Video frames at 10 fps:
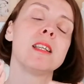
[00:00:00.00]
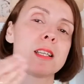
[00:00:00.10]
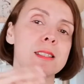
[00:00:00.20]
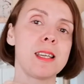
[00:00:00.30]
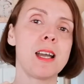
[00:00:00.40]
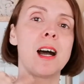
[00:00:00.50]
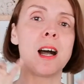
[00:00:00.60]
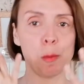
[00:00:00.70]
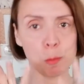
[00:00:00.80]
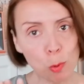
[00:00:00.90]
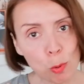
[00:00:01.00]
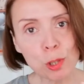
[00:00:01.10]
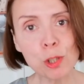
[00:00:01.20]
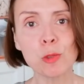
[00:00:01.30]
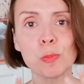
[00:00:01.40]
dass er
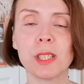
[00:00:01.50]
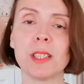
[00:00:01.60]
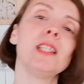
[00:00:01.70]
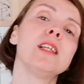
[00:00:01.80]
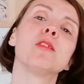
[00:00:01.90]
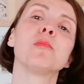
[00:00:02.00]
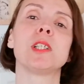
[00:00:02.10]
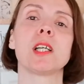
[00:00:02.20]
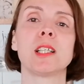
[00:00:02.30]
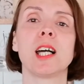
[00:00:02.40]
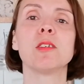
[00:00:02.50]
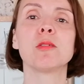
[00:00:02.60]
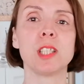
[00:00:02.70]
harmonisch mit dir und mit der Kleidung,